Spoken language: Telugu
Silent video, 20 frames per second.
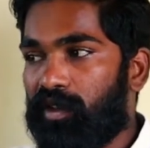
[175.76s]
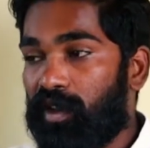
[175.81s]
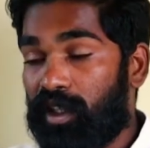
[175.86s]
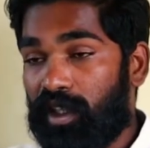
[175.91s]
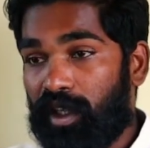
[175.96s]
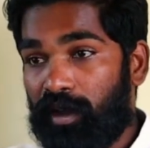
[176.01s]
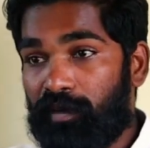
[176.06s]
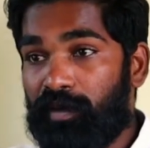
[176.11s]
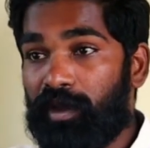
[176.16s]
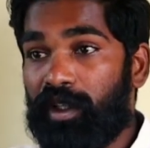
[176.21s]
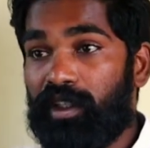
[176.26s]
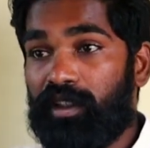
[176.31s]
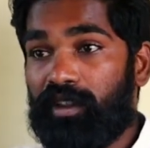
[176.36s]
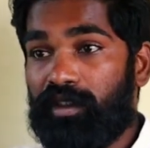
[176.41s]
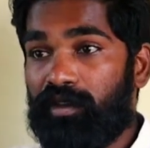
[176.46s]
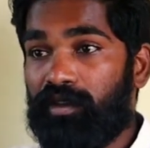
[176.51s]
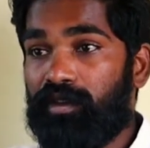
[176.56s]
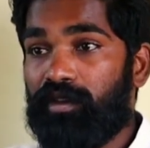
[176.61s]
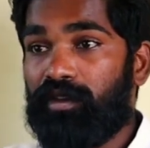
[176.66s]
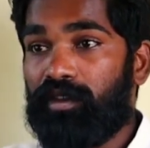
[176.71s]
అండ్ కంపేర్
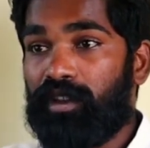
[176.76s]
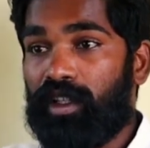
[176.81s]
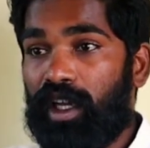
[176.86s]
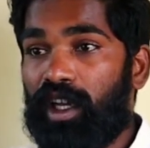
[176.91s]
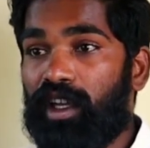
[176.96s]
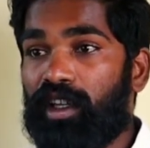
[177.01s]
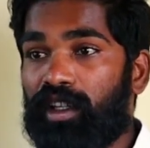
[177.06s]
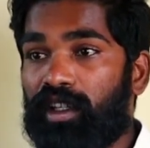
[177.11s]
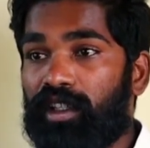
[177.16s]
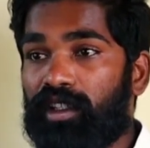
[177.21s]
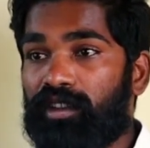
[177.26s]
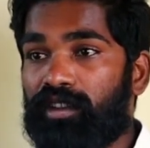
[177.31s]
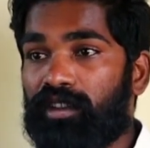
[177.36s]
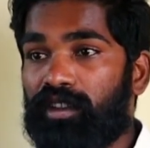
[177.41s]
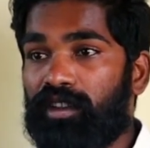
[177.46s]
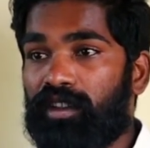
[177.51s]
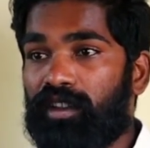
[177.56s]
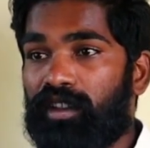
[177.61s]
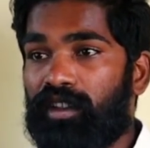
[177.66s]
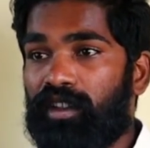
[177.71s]
టు కాంగ్రెస్
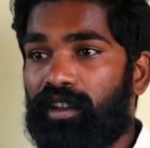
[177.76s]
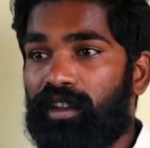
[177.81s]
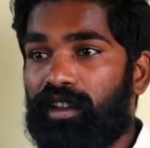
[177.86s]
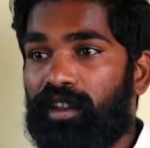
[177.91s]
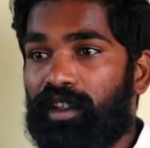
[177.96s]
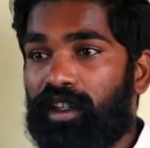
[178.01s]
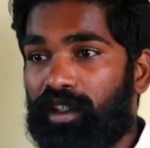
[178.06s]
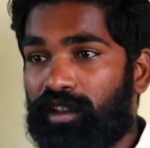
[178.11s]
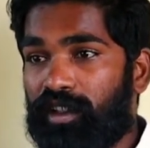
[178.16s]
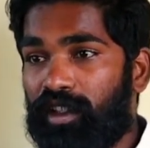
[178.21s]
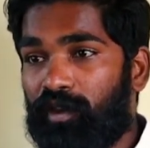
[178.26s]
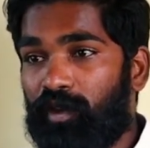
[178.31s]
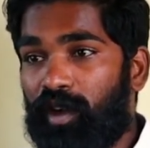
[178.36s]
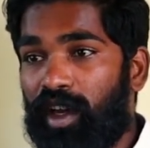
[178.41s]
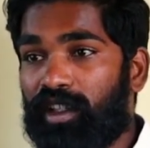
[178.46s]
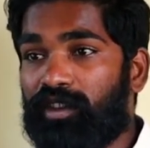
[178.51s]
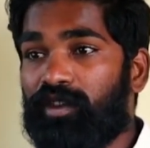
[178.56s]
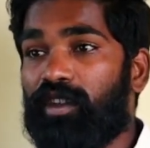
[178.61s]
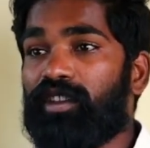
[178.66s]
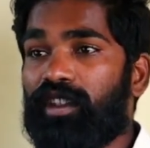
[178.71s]
అసలు
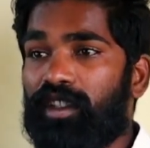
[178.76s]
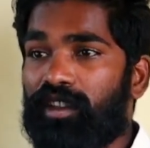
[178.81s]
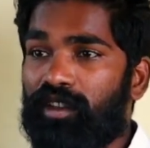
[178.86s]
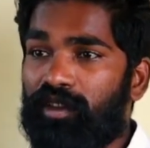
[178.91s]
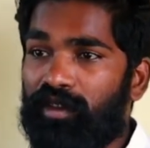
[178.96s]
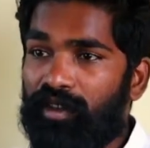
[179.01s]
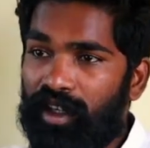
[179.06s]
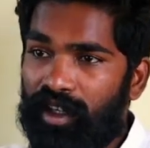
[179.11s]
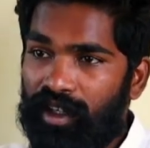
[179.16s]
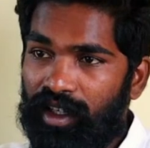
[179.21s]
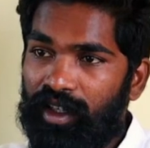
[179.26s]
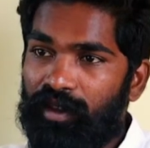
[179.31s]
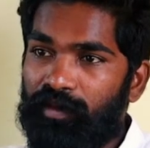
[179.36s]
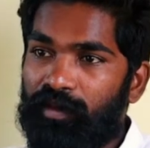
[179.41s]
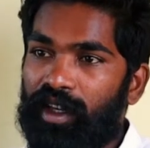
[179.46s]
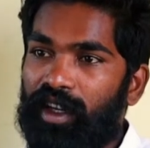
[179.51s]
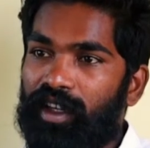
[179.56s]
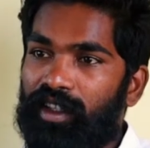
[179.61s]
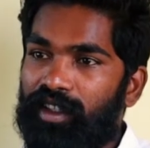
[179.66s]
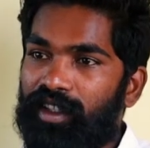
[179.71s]
వాక్ స్వాతంత్రం కూడా లేని
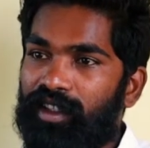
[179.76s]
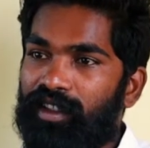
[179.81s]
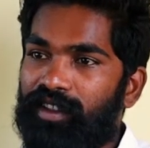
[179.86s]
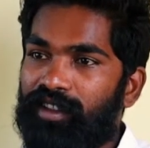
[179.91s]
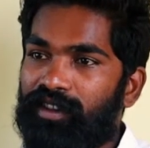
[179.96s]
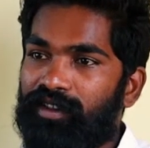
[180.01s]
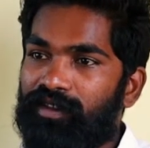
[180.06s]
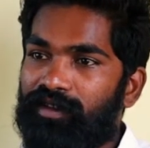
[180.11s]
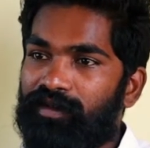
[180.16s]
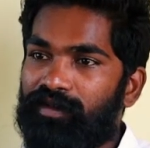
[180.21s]
పార్టీ అది